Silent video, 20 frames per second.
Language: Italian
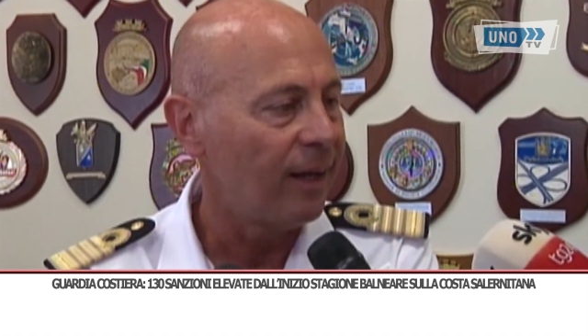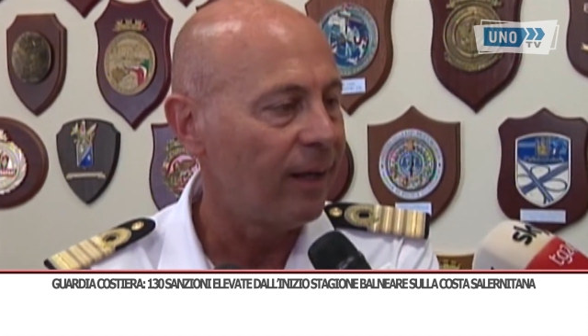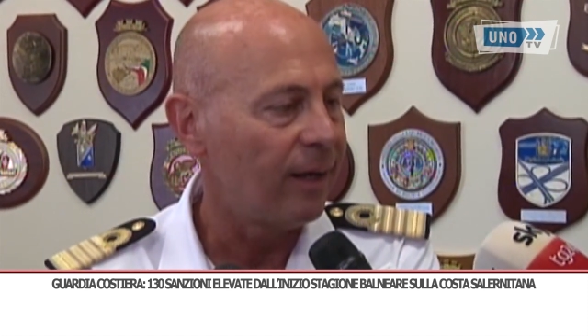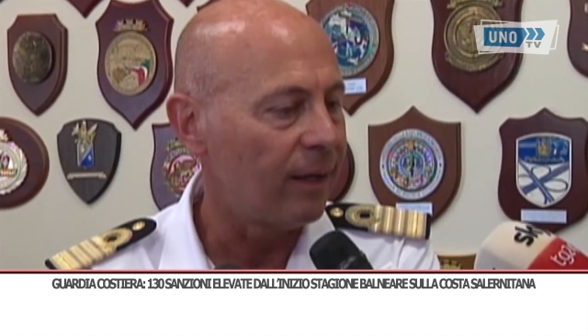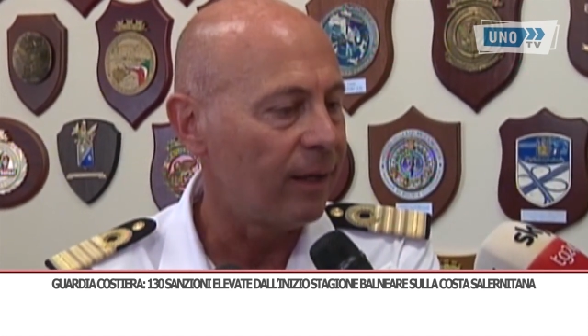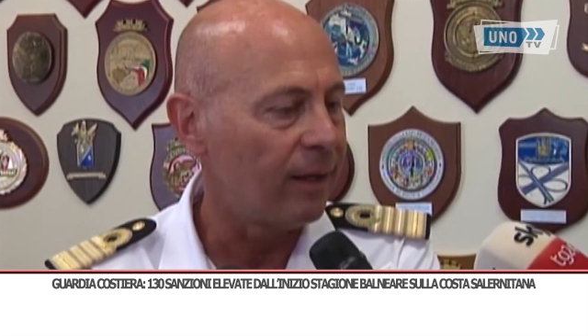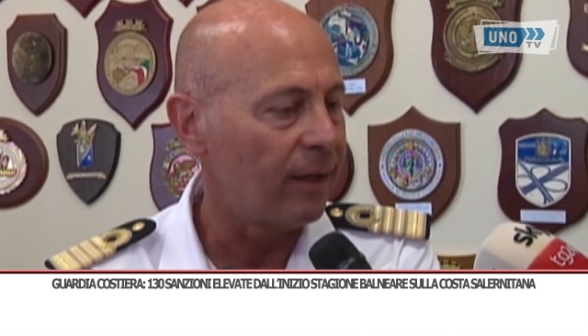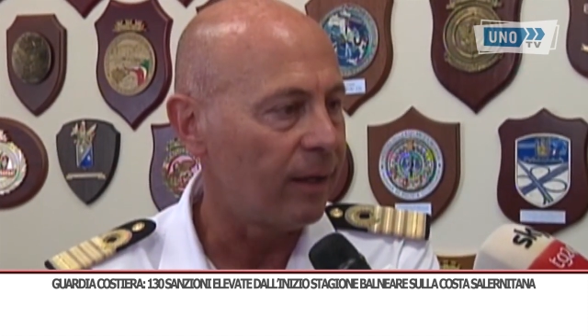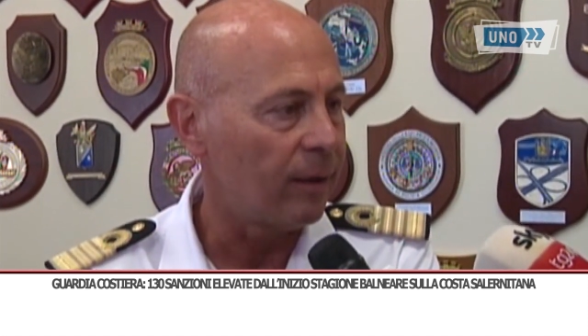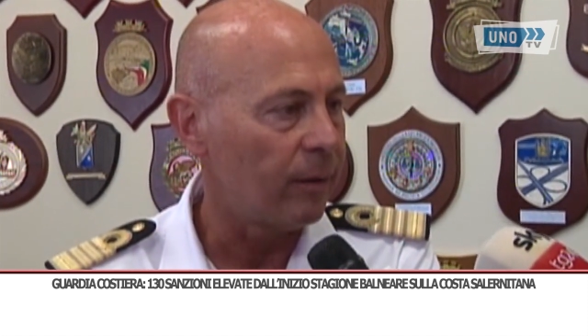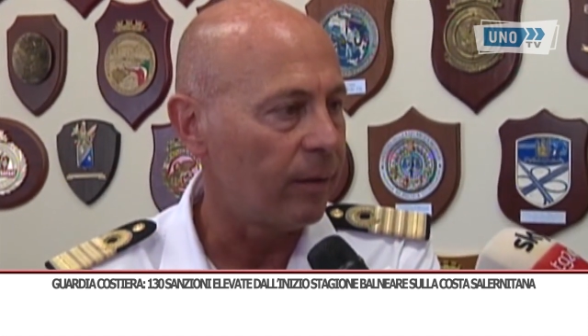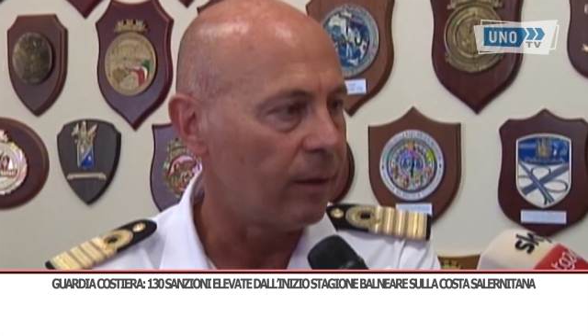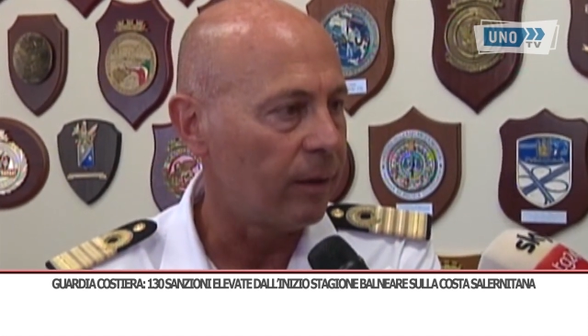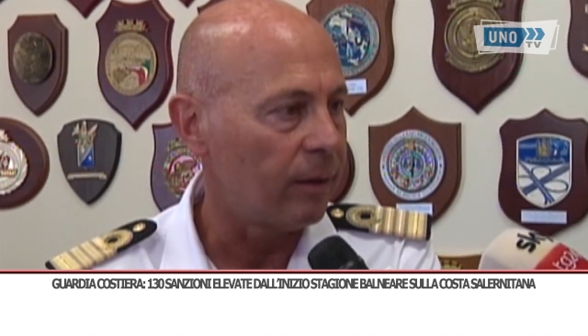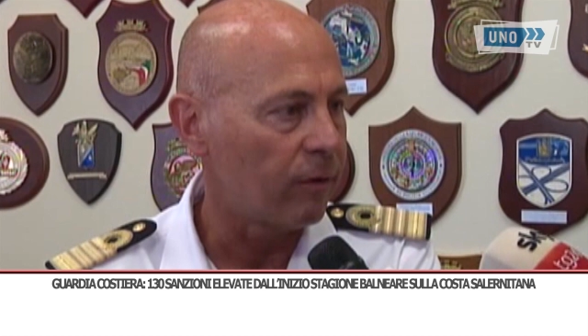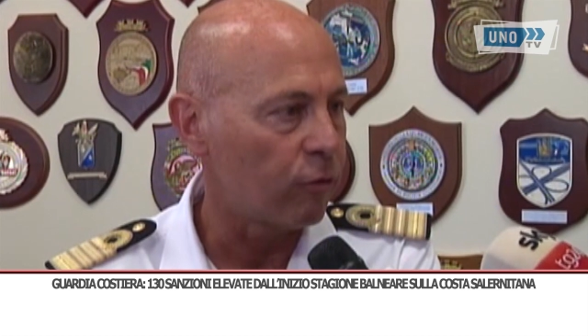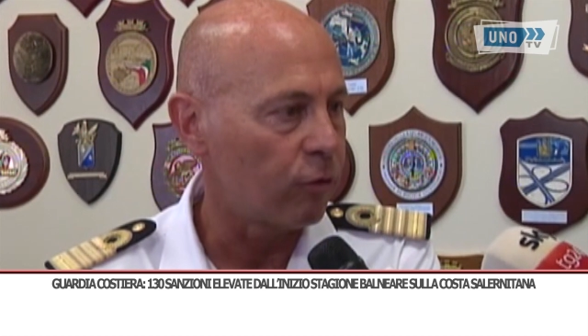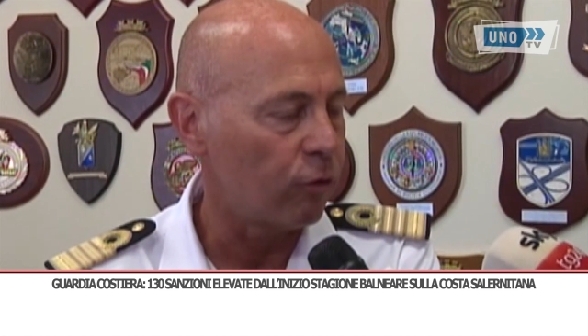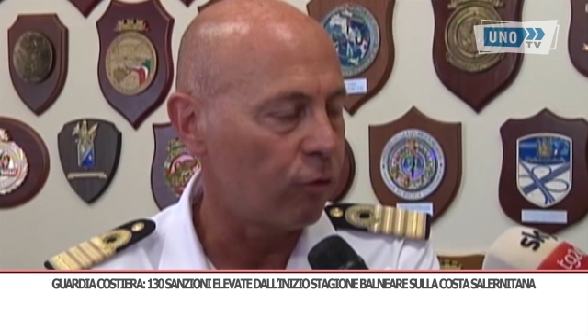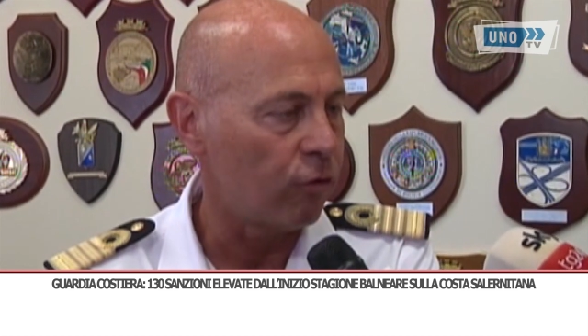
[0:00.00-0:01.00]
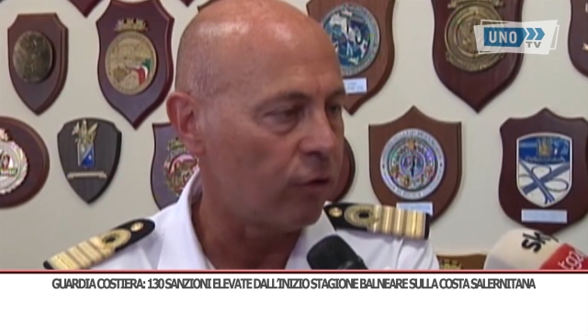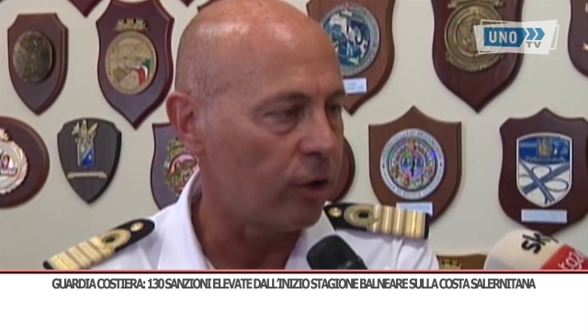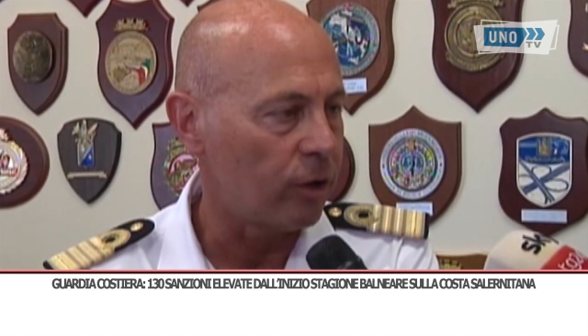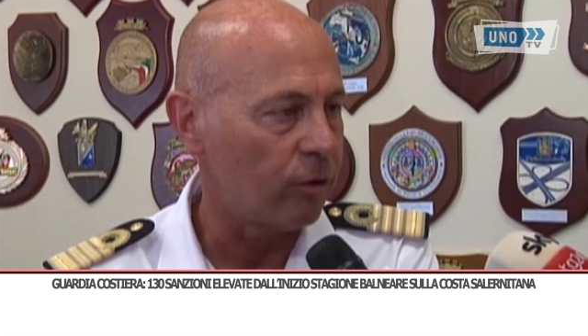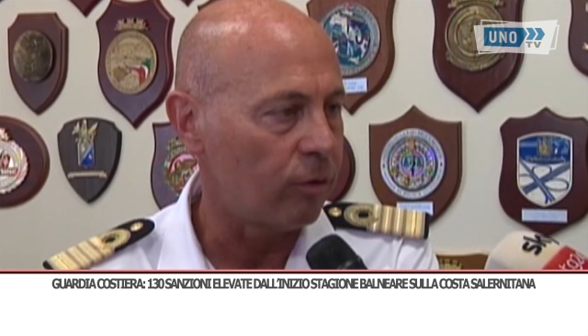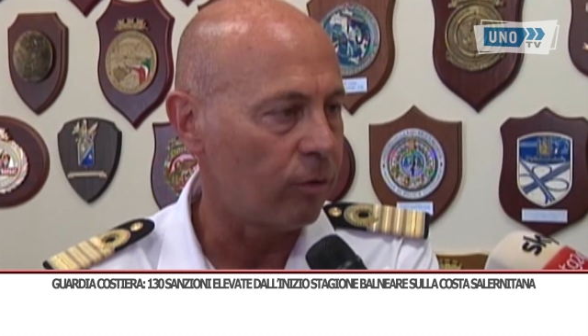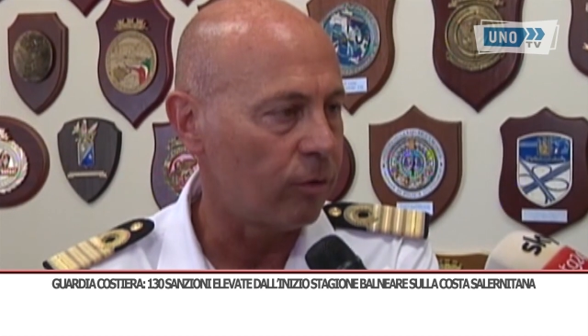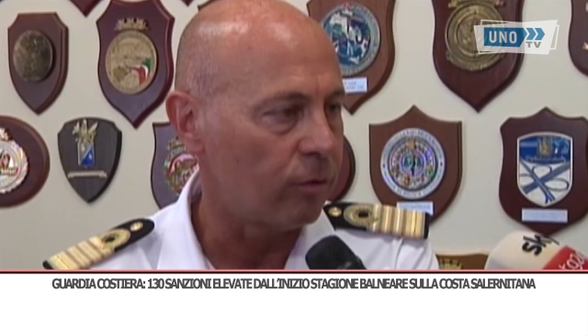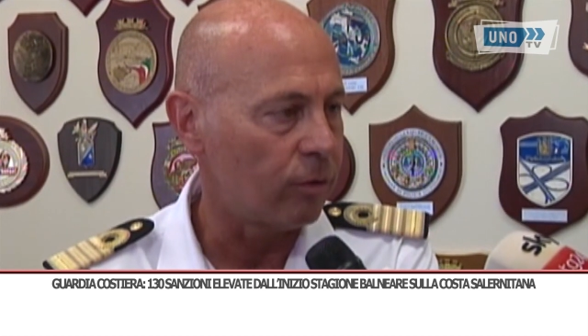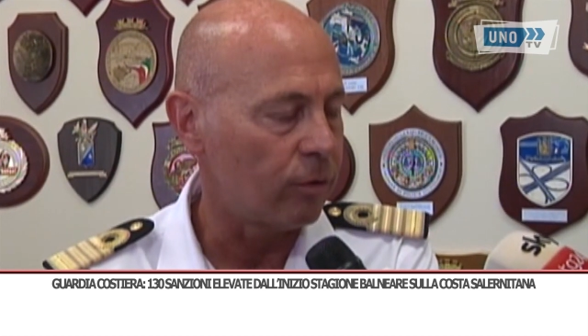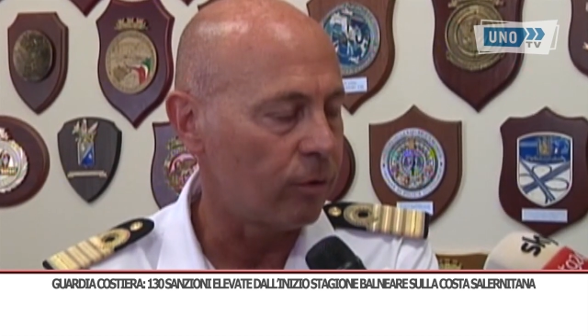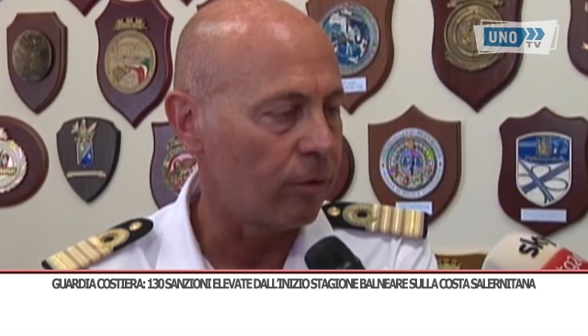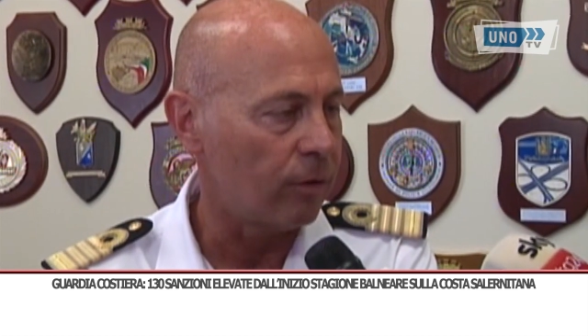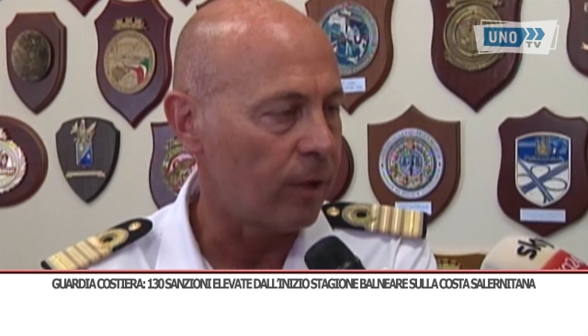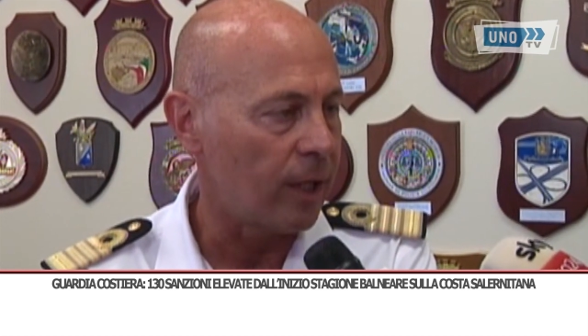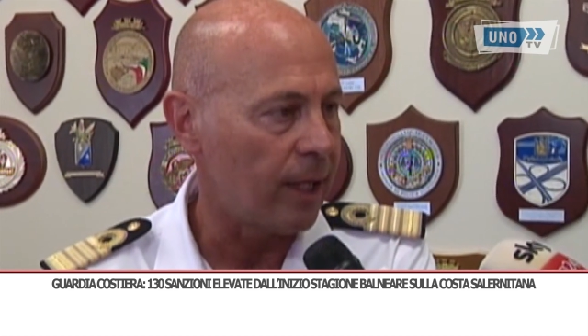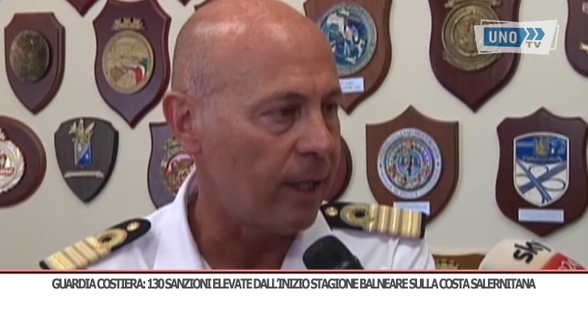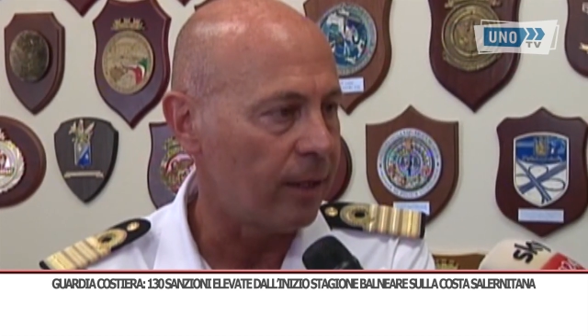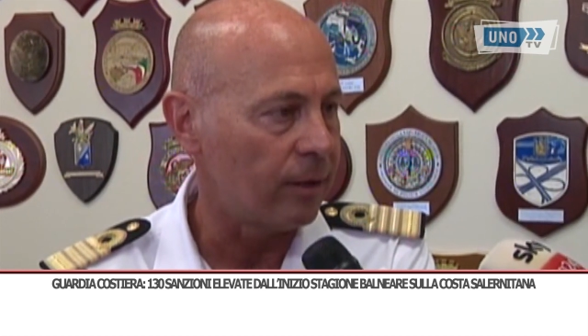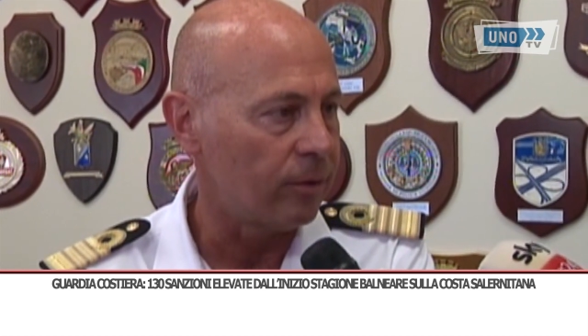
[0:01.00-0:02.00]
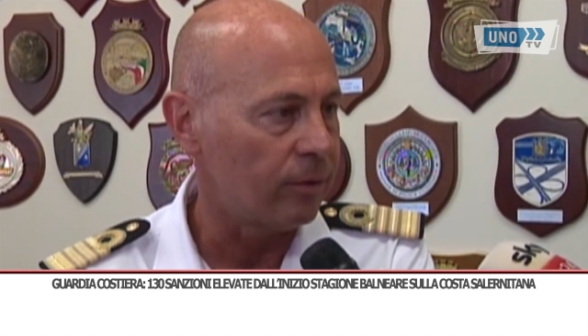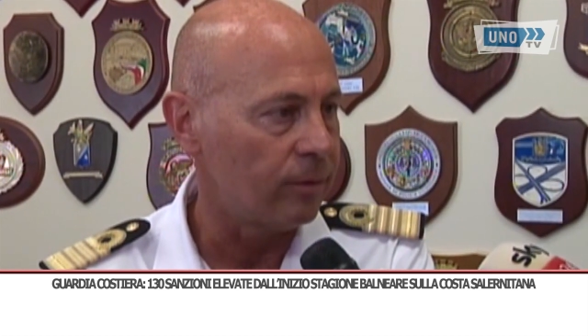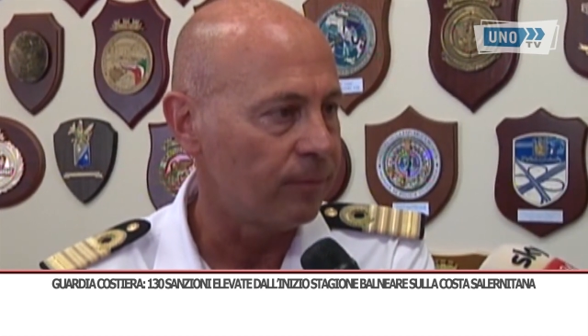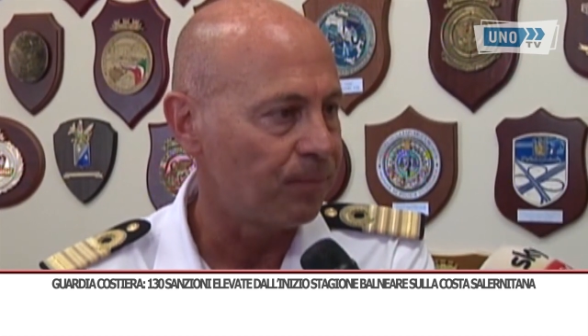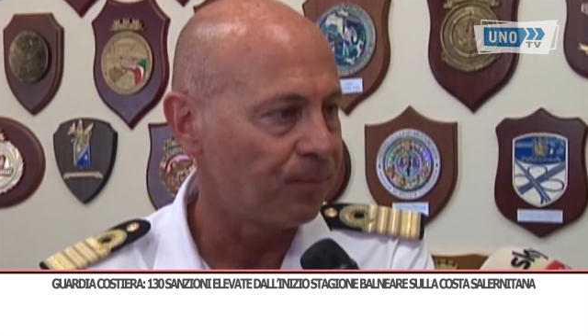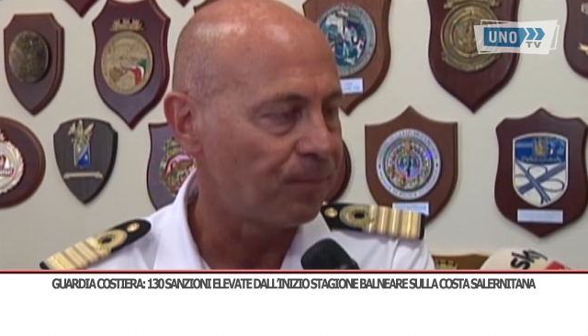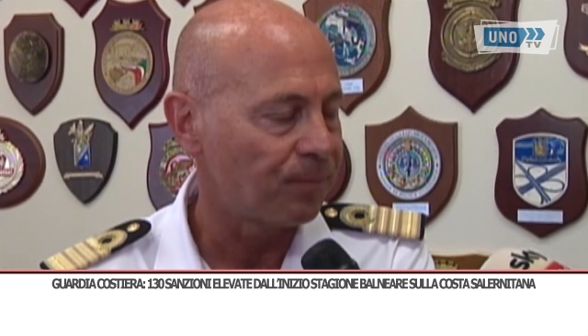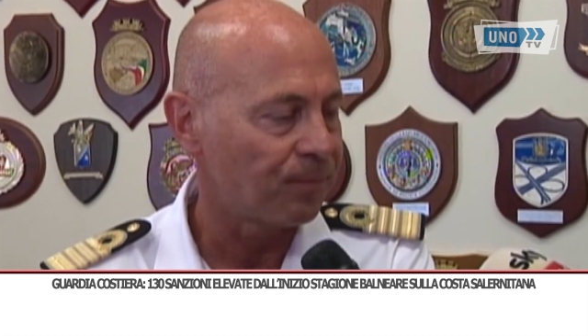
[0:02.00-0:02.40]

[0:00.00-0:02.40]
la, la, il soggetto controllato.